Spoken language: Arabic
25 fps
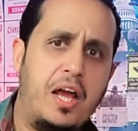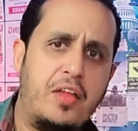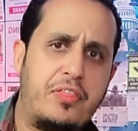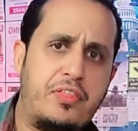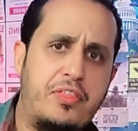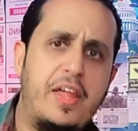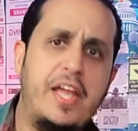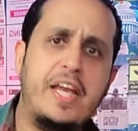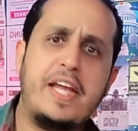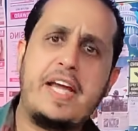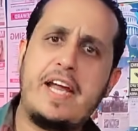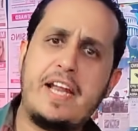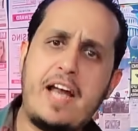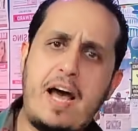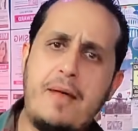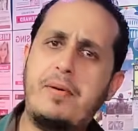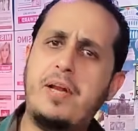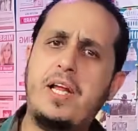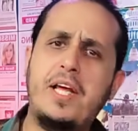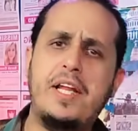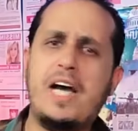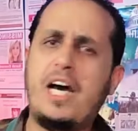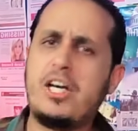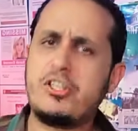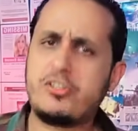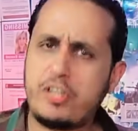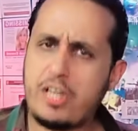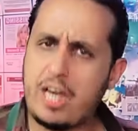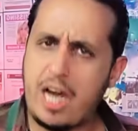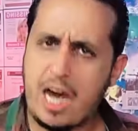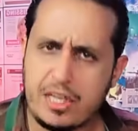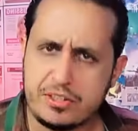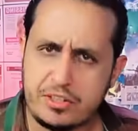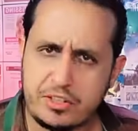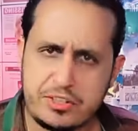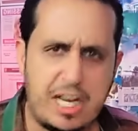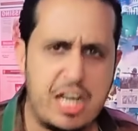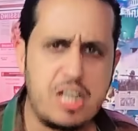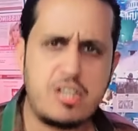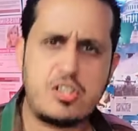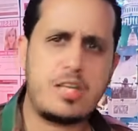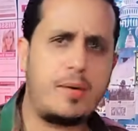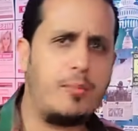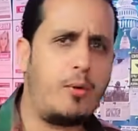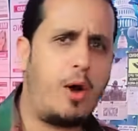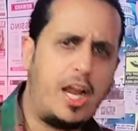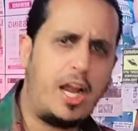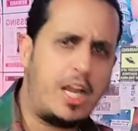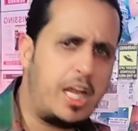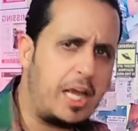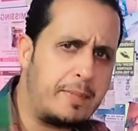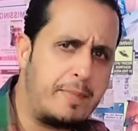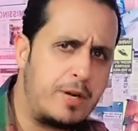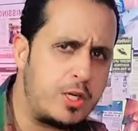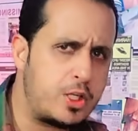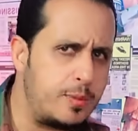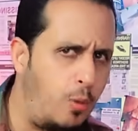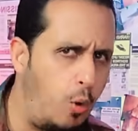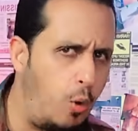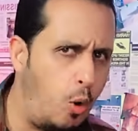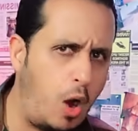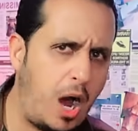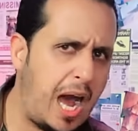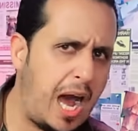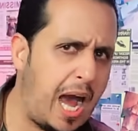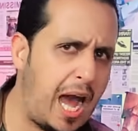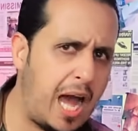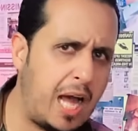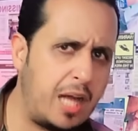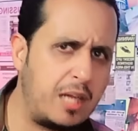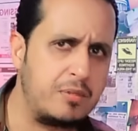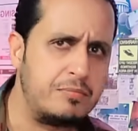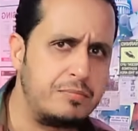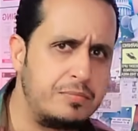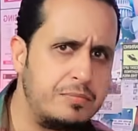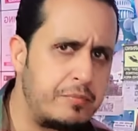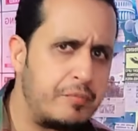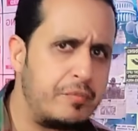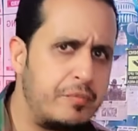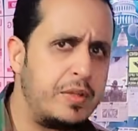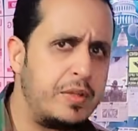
اثنين قنابل هنا احتياط تعصبوا عليك مجموعه